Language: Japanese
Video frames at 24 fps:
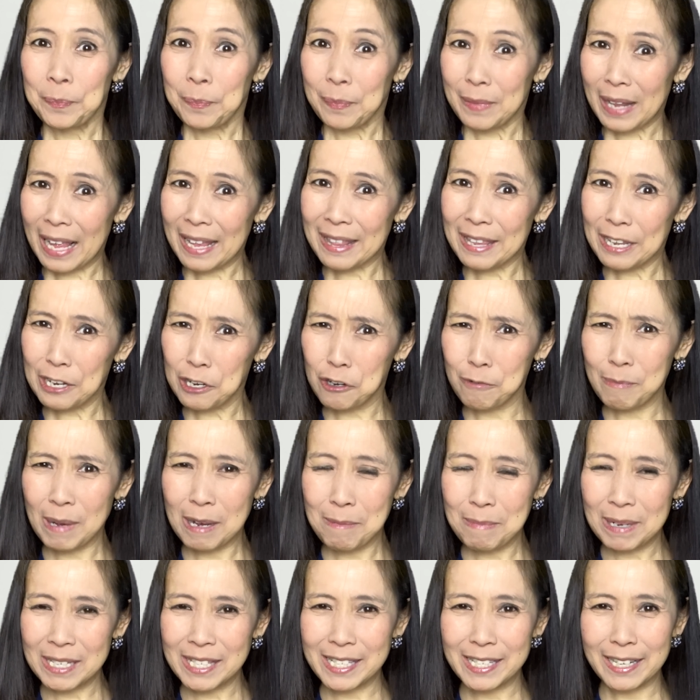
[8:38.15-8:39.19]
なんで
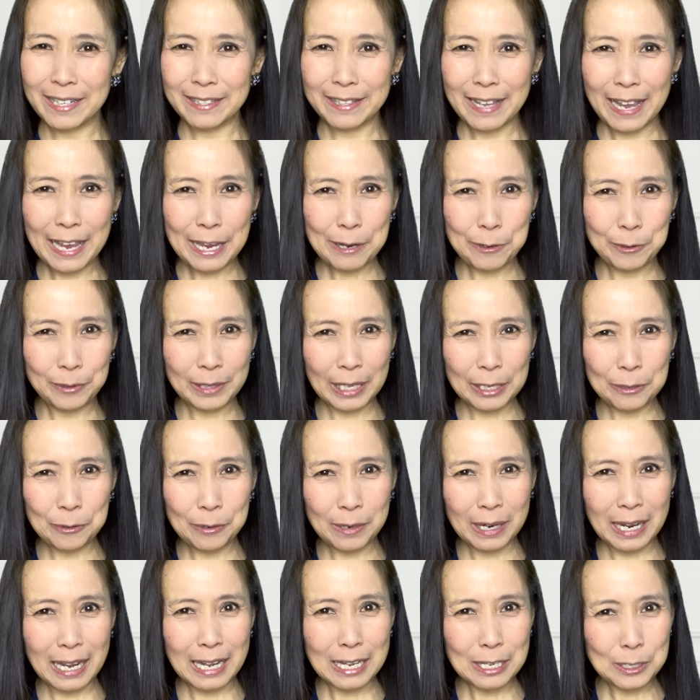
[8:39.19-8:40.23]
クマンバチが大工な
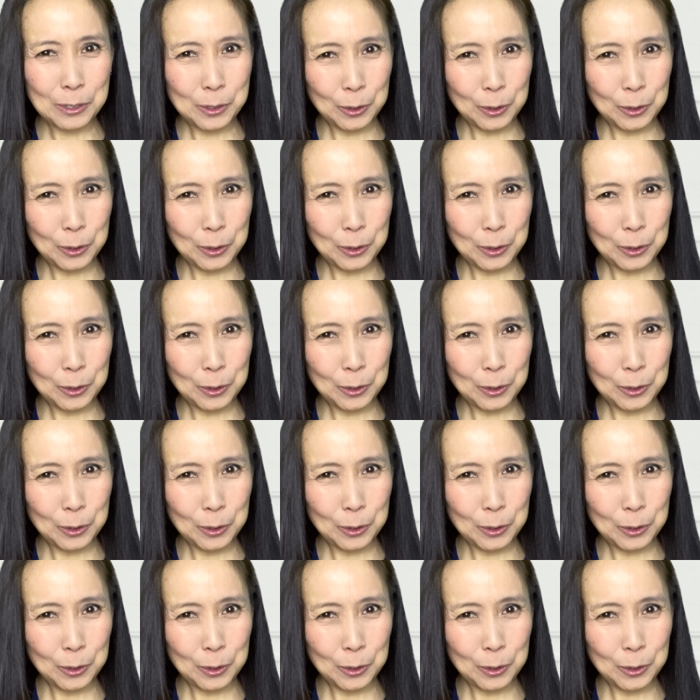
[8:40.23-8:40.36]
のか、